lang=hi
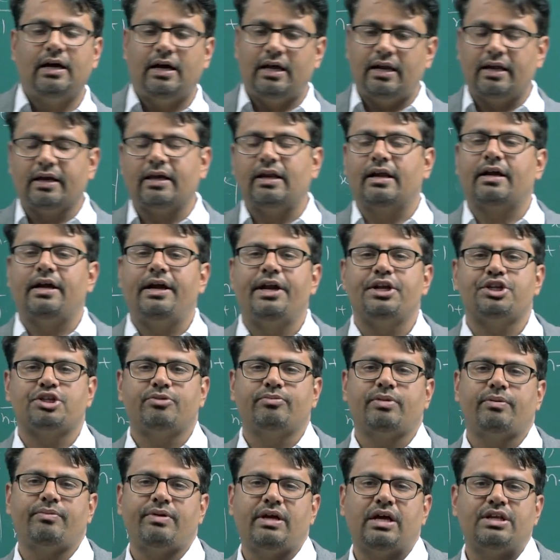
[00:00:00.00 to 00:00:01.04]
अलग अलग
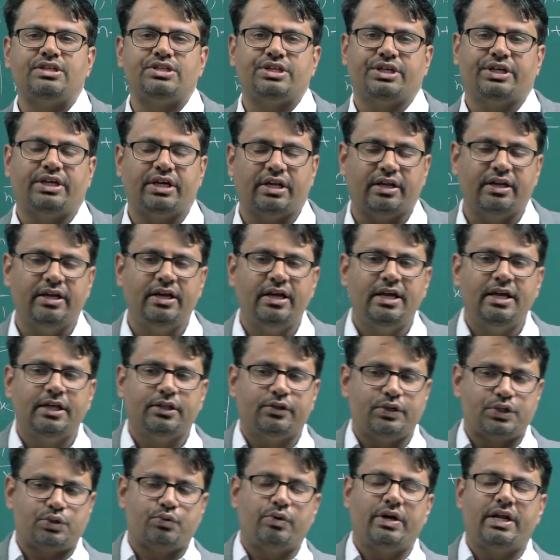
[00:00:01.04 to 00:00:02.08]
कंडीशन पर हम यहाँ चेक कर रहे हैं
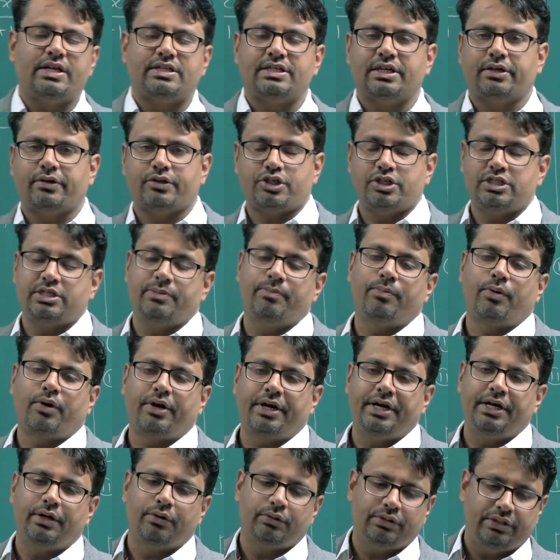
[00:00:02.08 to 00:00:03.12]
तो स्टूडेंट ऐसे क्वेश्चन
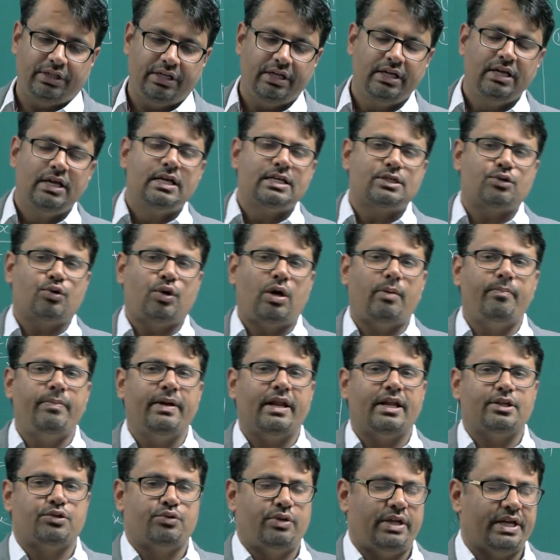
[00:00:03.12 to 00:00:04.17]
इंपॉर्टेंट होते हैं सो अब
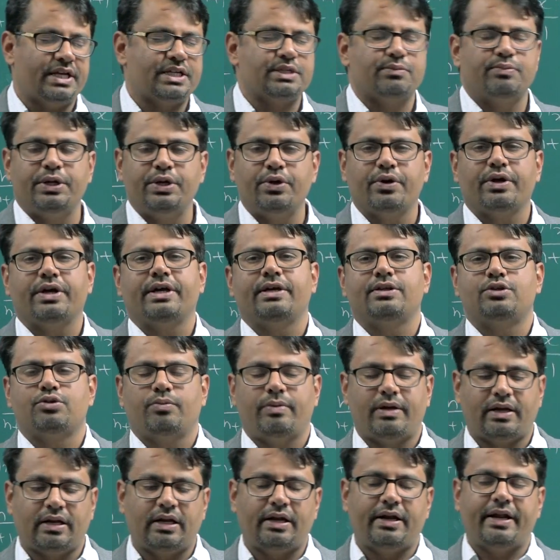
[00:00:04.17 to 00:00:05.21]
मेरा जो नेक्स्ट वीडियो है जो
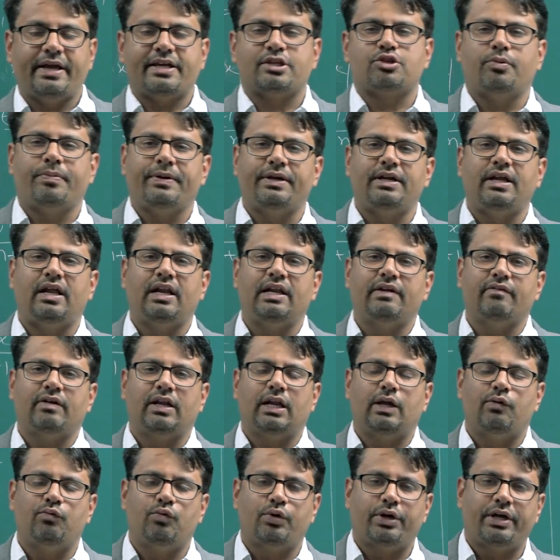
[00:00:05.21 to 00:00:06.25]
मैं अगला नेक्स्ट टॉपिक डालने
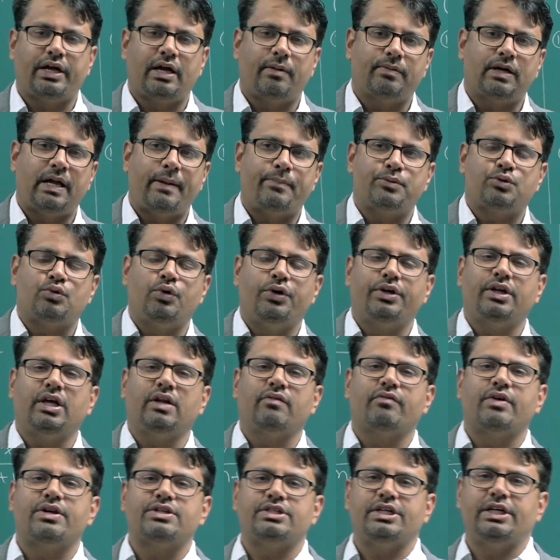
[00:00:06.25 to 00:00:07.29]
वाला हूँ वो है आपका एब्सोल्यूट
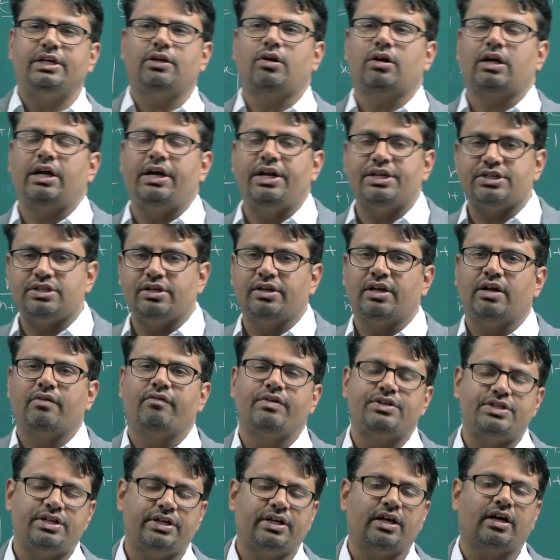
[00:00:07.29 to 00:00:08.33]
कन्वर्जेंट और कंडीशनल
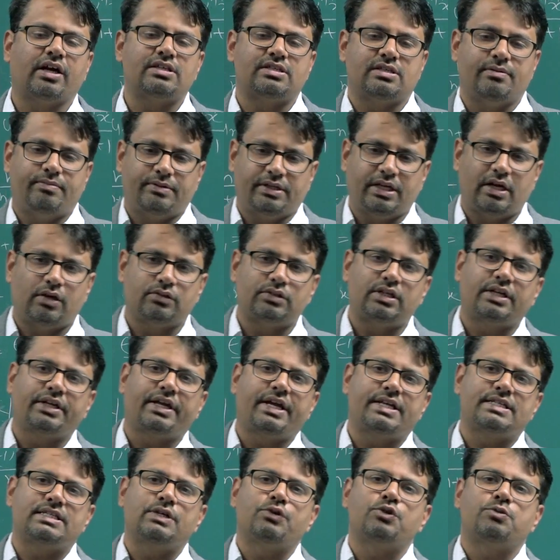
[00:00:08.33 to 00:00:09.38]
कन्वर्जेंट का कंसेप्ट क्या होता है
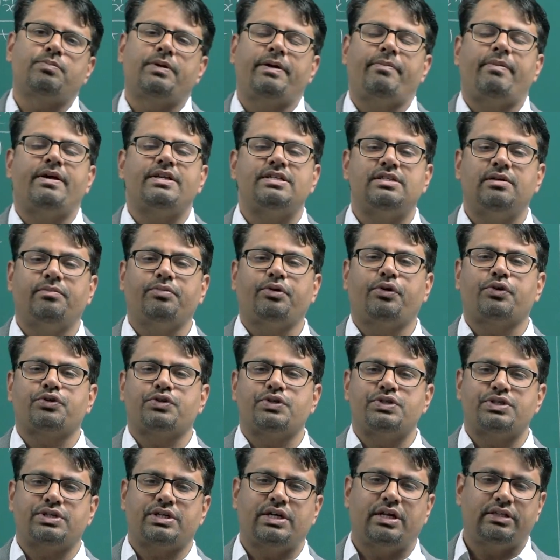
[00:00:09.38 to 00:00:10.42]
कैसे उस पर बेस्ड हम
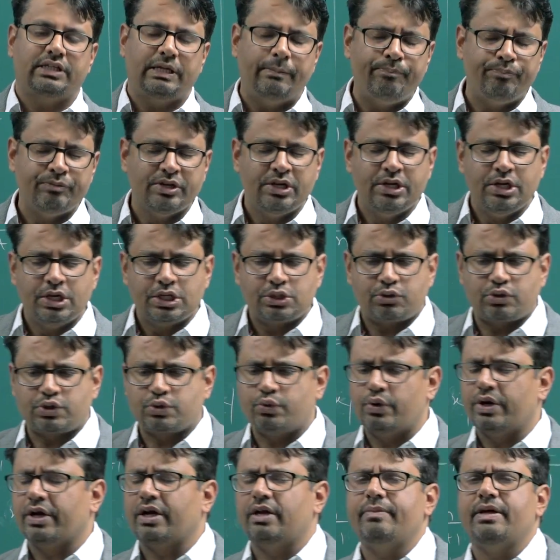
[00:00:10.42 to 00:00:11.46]
क्वेश्चन करते हैं सो
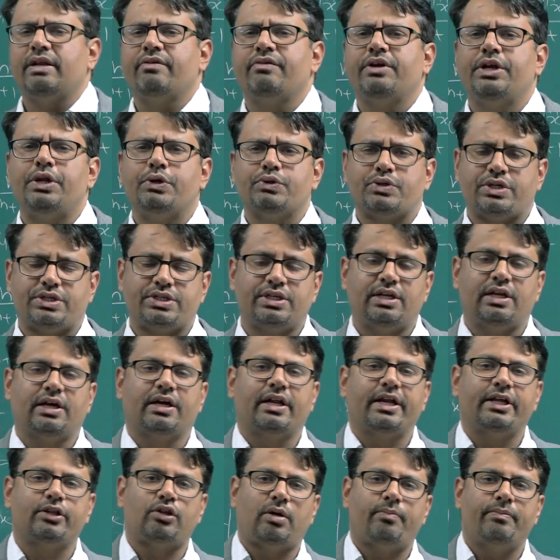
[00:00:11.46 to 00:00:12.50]
स्टूडेंट अगर मेरे वीडियोज अच्छे लग
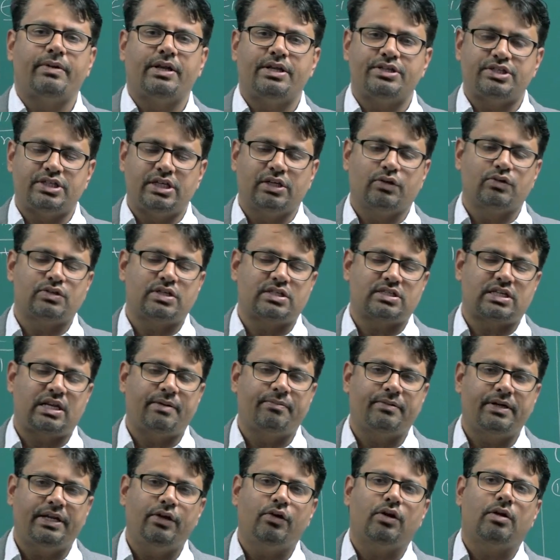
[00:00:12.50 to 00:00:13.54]
रहे हैं तो आप मेरे चैनल को
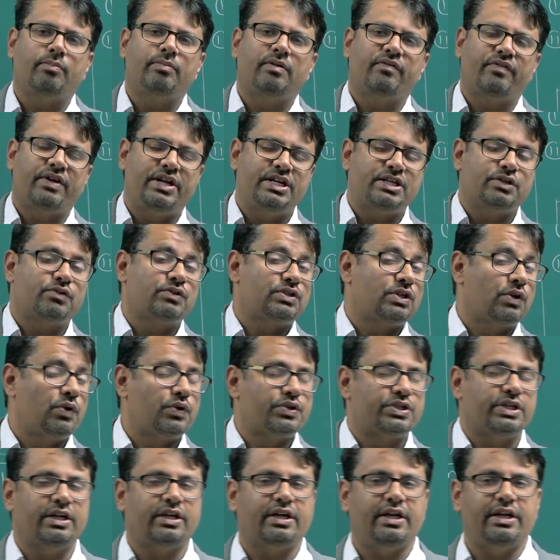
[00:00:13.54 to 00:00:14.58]
सब्सक्राइब करिए और अपने फ्रेंड्स को जरूर
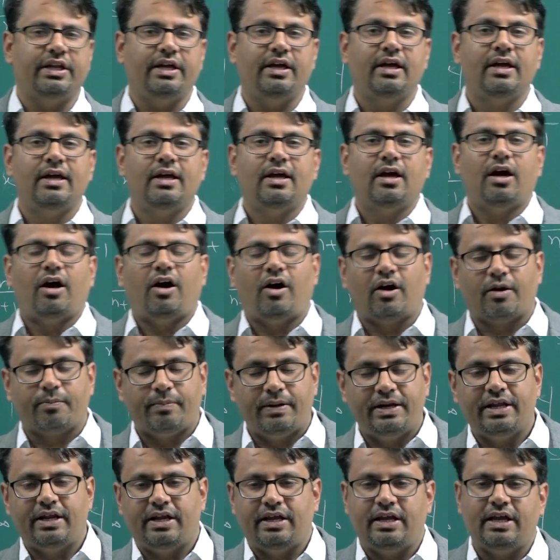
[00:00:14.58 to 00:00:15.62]
शेयर करिए और
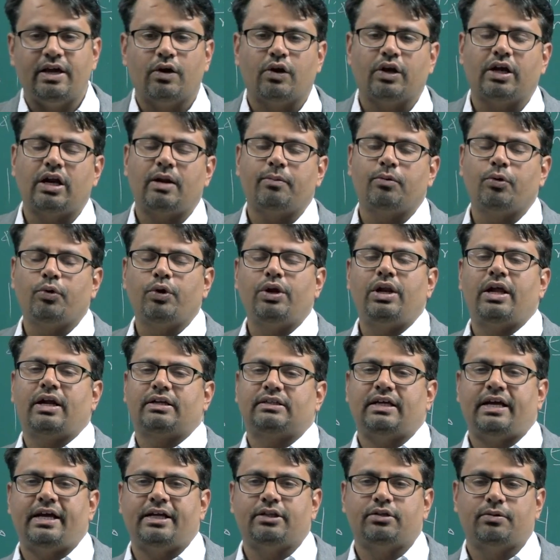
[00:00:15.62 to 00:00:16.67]
बने रहिए और अगर आपको कोई
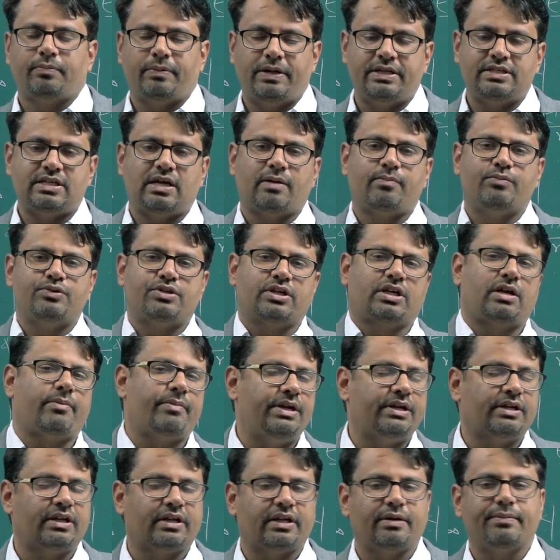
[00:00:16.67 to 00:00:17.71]
लगता है तो प्लीज़ आप मुझे
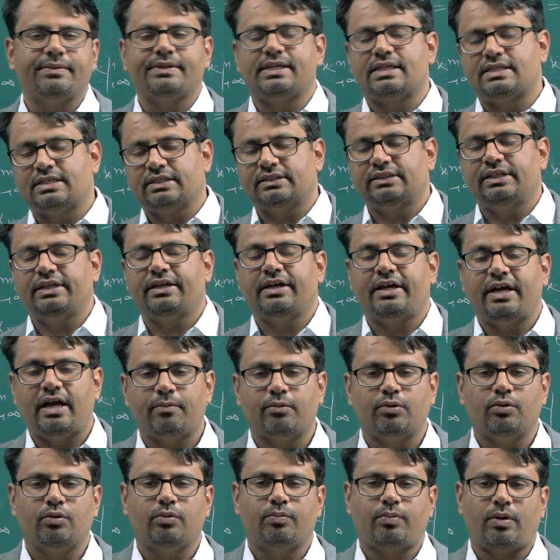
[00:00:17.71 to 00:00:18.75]
कमेंट करके बता सकते हैं कहीं
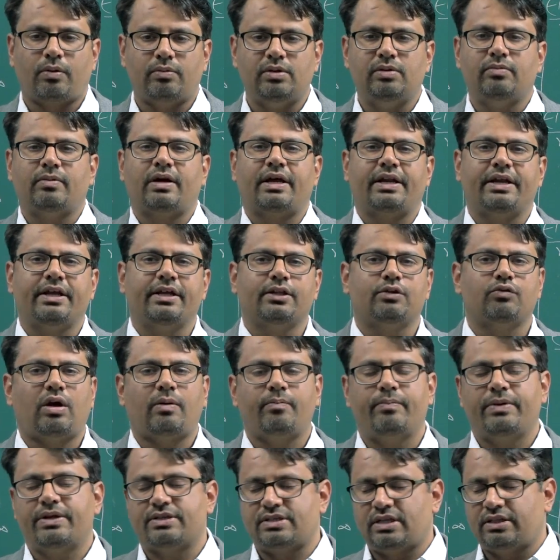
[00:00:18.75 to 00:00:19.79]
आपको प्रॉब्लम आ रही है तो
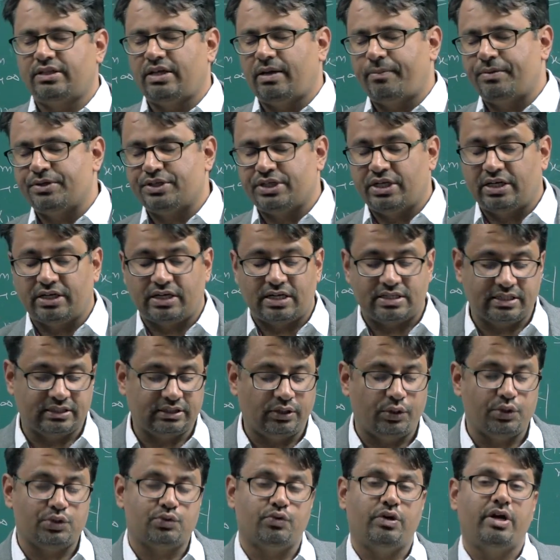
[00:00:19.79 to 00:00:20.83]
आप मेरे साथ यहाँ पे शेयर कर
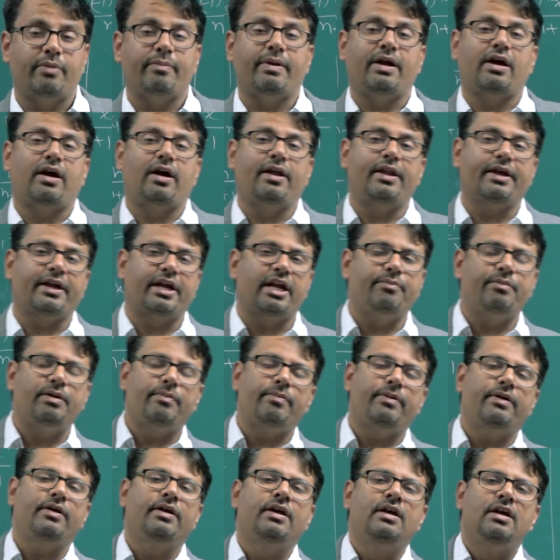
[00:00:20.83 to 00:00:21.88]
सकते हैं स्टूडेंट मैं अन अकेडमी
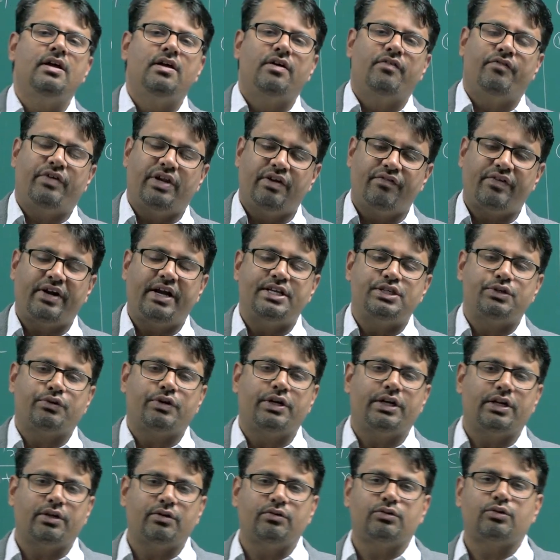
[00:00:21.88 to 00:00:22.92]
पर वेरीफाइड
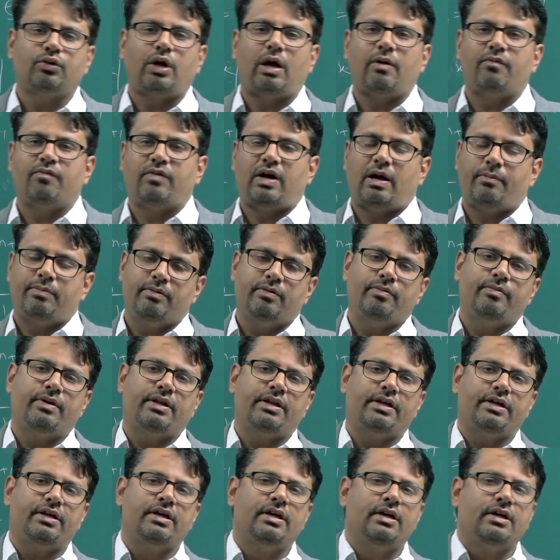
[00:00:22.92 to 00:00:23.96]
एजुकेटर हूँ तो आप वहाँ पर भी
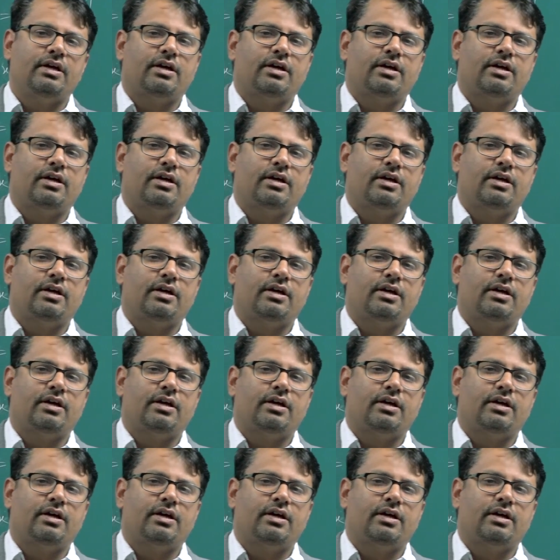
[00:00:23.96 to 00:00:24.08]
मेरे